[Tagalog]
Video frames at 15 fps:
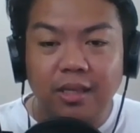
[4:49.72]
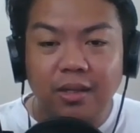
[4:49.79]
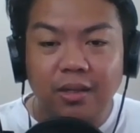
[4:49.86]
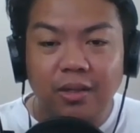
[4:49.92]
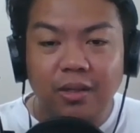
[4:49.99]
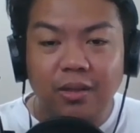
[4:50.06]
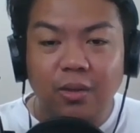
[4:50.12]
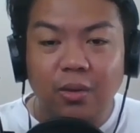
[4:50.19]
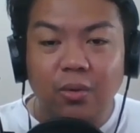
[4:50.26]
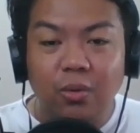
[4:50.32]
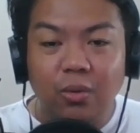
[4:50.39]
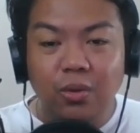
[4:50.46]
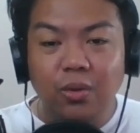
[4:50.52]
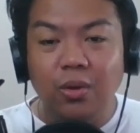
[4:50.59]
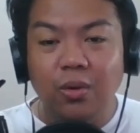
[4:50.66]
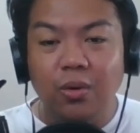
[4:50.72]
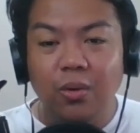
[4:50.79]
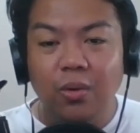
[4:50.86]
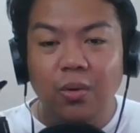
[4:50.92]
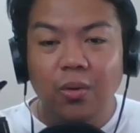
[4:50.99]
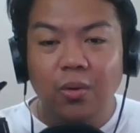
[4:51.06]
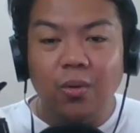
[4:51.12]
nitong Hunyo
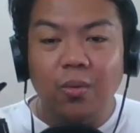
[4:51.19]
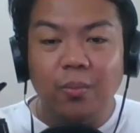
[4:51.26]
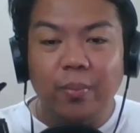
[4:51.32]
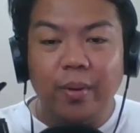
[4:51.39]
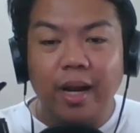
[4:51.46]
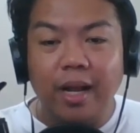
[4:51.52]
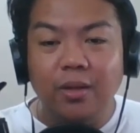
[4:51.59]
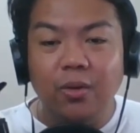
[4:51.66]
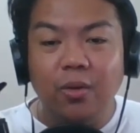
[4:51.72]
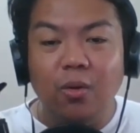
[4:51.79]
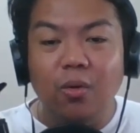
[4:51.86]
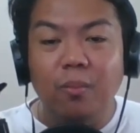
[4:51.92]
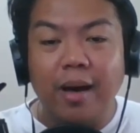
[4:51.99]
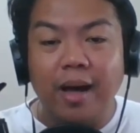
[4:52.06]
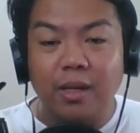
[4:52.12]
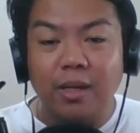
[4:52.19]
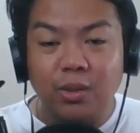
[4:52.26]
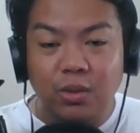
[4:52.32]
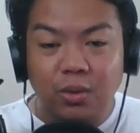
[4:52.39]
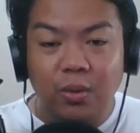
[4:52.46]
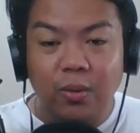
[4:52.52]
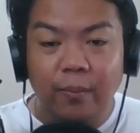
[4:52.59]
kumpara noong
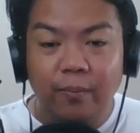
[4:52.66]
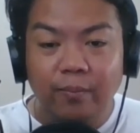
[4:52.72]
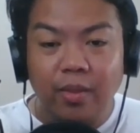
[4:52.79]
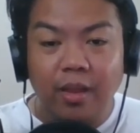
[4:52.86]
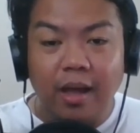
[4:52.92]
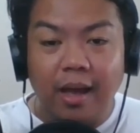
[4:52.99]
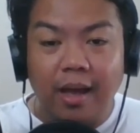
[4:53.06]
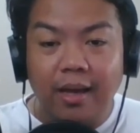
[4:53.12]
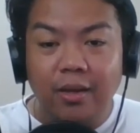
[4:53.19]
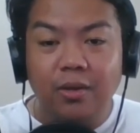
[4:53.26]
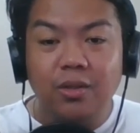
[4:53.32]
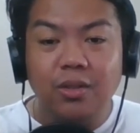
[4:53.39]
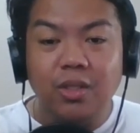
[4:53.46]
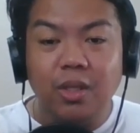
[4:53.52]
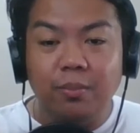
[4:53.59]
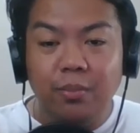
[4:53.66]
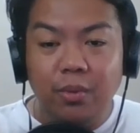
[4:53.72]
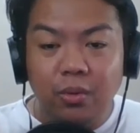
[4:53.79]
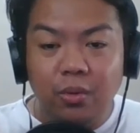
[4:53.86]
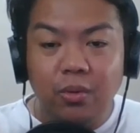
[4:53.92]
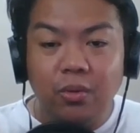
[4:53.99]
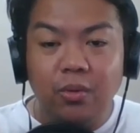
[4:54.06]
Marso ayon sa
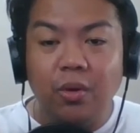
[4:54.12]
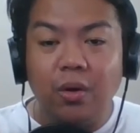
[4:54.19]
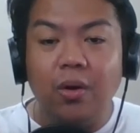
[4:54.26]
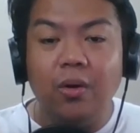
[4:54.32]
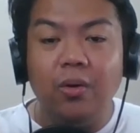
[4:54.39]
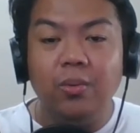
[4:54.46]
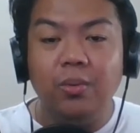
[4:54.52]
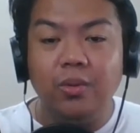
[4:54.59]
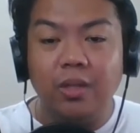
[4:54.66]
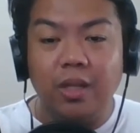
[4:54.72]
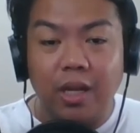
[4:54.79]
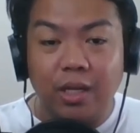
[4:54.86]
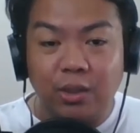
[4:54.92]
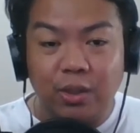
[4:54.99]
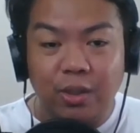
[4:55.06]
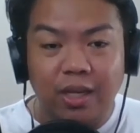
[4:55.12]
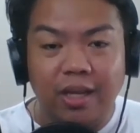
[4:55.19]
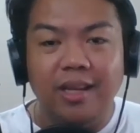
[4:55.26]
Bureau of Treasury.